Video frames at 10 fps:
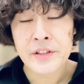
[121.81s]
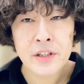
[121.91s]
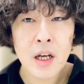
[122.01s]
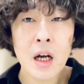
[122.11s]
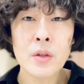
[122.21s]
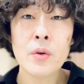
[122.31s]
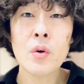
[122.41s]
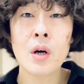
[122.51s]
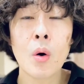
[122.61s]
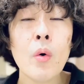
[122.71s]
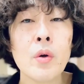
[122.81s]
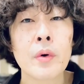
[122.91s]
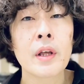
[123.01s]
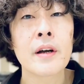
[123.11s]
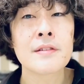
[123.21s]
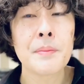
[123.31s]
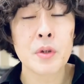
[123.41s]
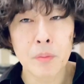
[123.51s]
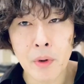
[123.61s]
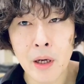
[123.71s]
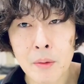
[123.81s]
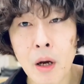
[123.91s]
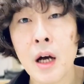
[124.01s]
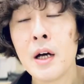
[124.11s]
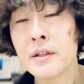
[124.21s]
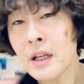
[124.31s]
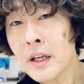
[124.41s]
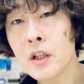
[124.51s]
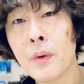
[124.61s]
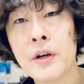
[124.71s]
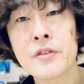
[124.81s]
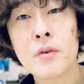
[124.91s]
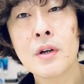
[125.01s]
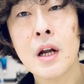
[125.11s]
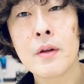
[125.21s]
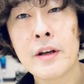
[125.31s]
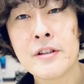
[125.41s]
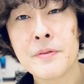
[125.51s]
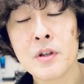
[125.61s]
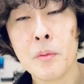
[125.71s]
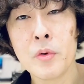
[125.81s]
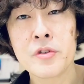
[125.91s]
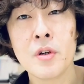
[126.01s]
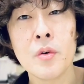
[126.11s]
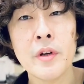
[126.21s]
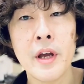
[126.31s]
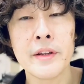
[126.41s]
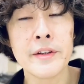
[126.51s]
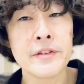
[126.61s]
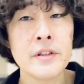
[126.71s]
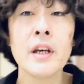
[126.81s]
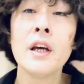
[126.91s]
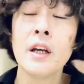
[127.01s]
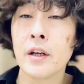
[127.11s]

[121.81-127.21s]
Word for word: 白髪の量が多いお客様の場合はさっきのファッションカラーのレシピでももちろん オーケー ですし、